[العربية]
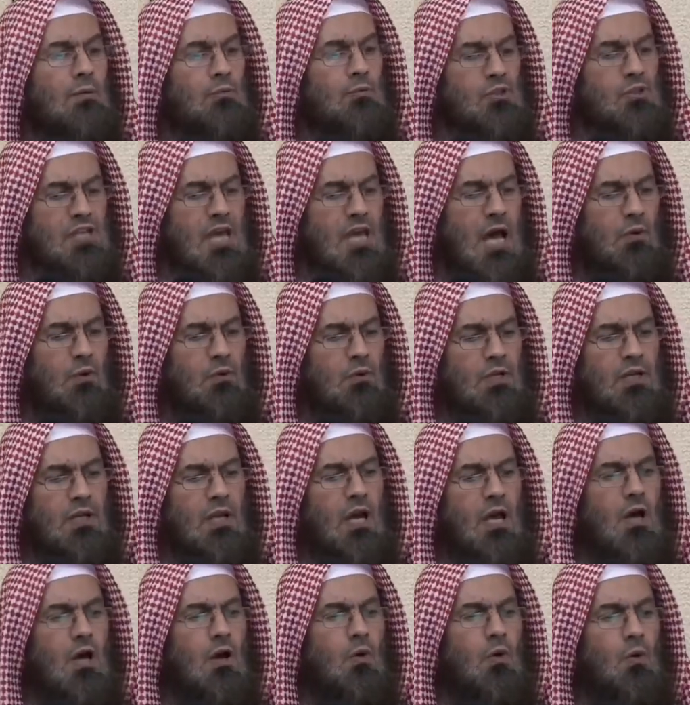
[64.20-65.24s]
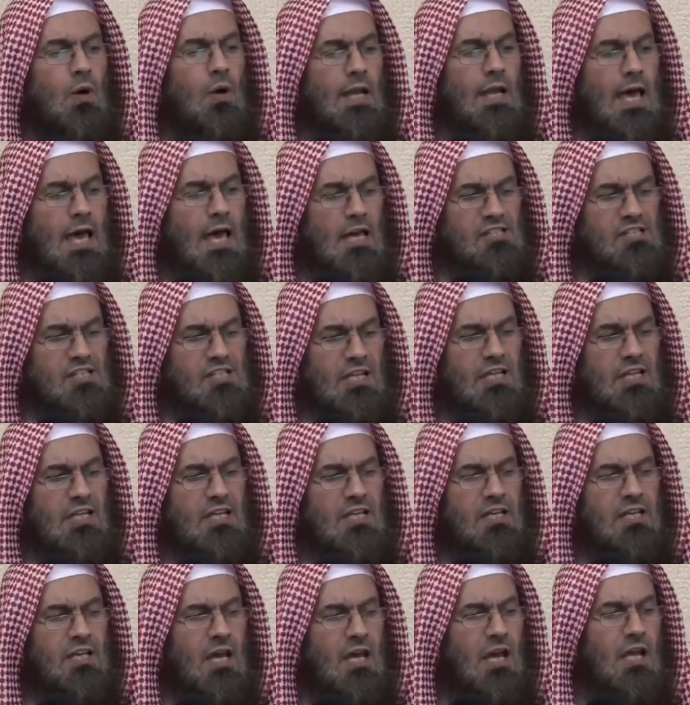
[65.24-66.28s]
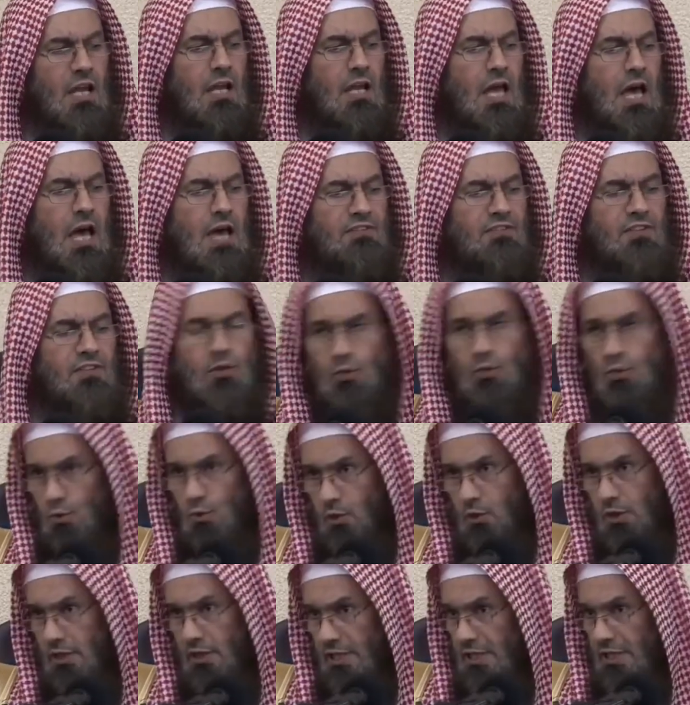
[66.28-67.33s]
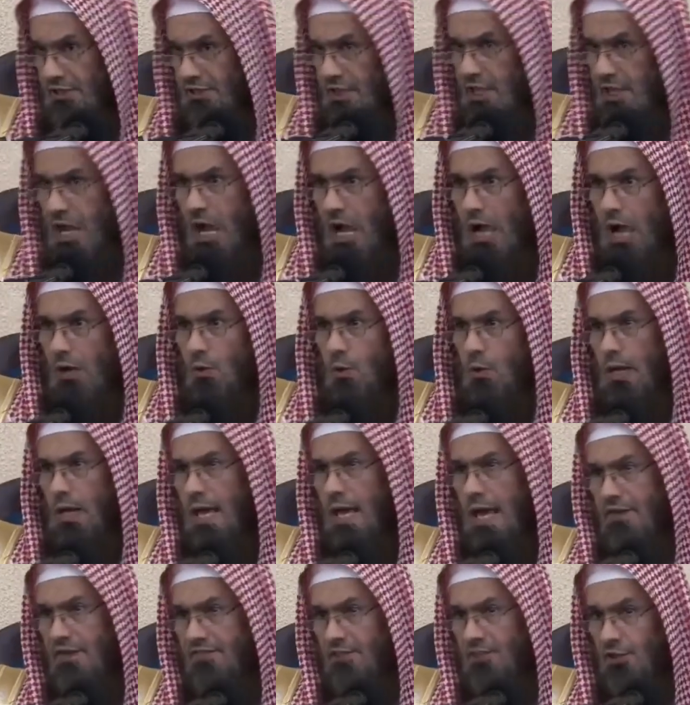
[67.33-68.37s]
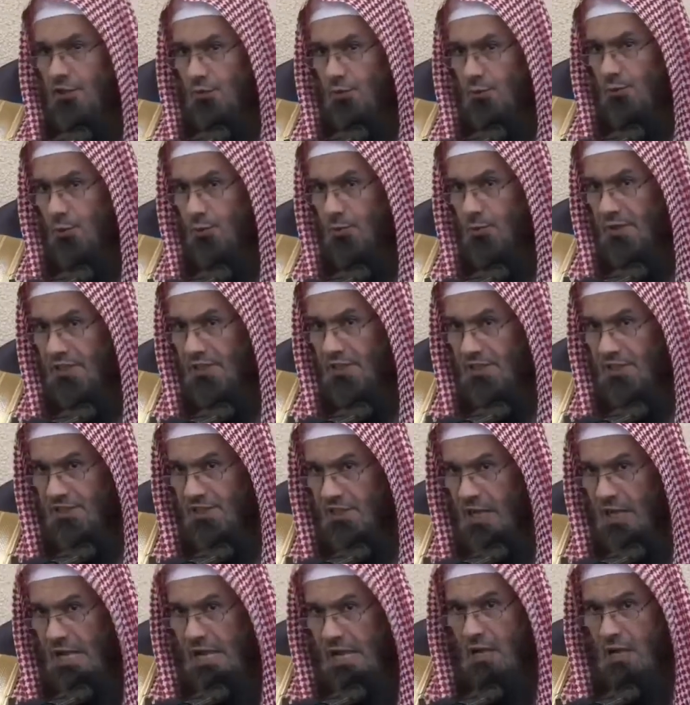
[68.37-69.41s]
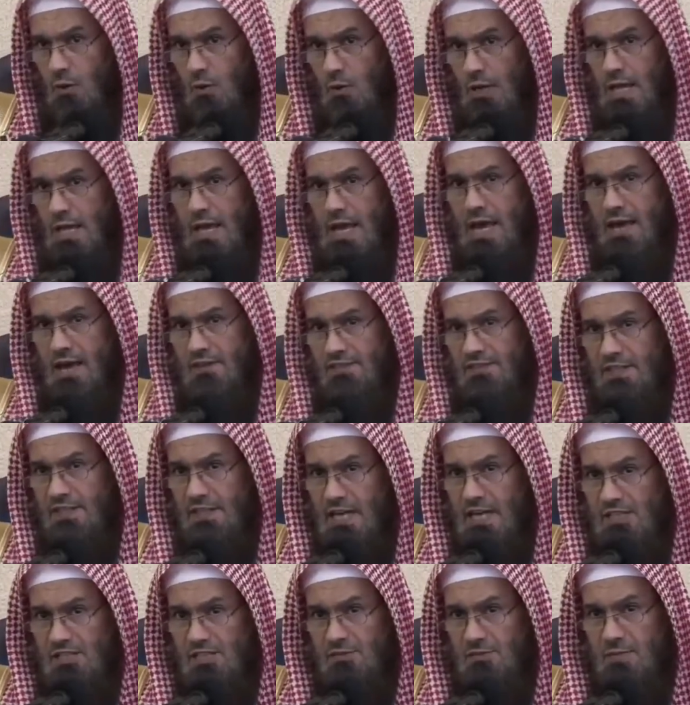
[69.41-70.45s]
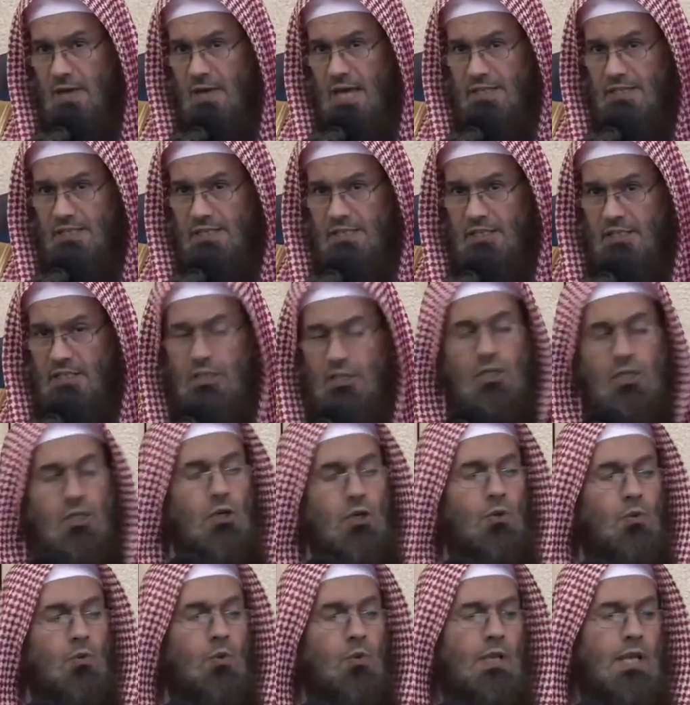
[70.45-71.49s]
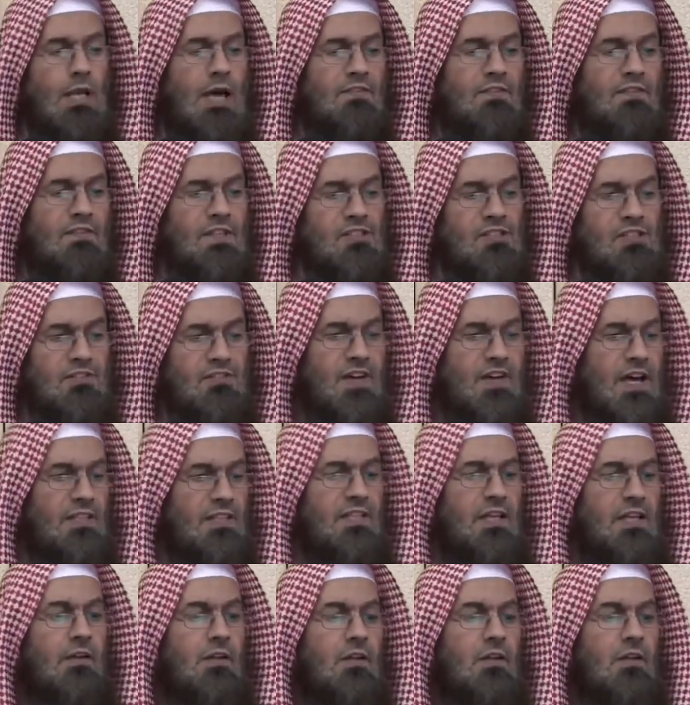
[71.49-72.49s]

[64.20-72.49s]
مساو ولا شريك لا في الوهيته ولا في ربوبيته ولا في اسمائه ولا في صفاته